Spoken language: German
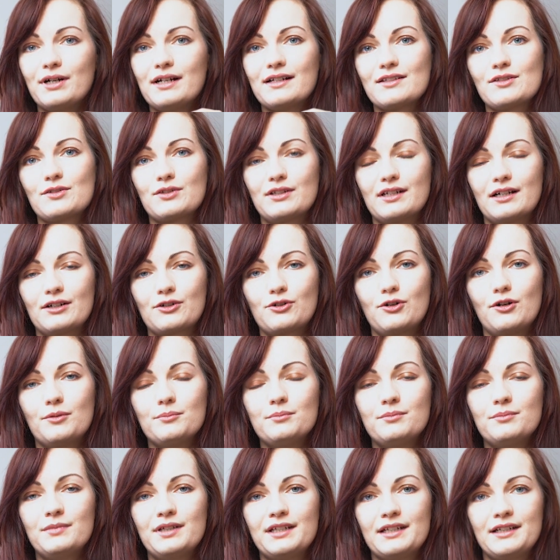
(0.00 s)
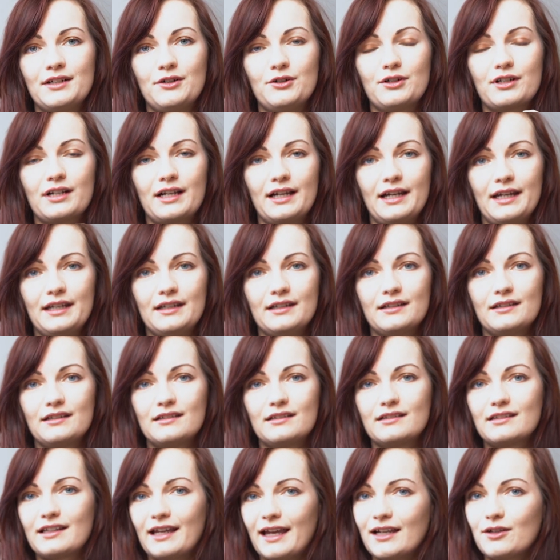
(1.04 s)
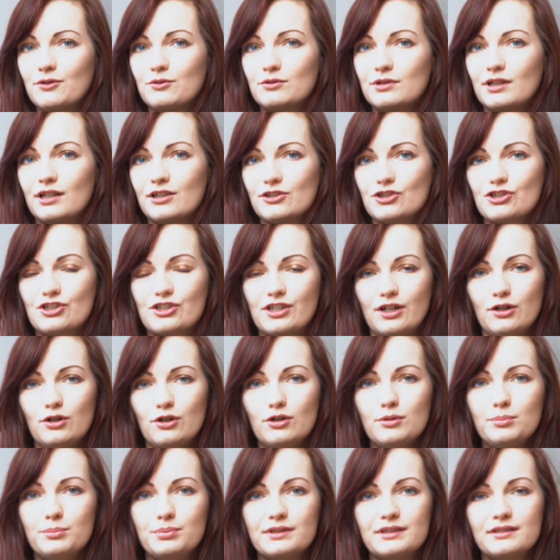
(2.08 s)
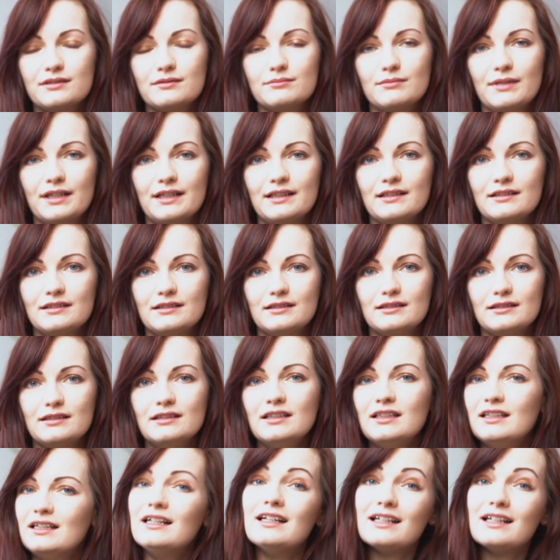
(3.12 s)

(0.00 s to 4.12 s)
Also da kommt mir dann auch kein Dreck oder Staub in meine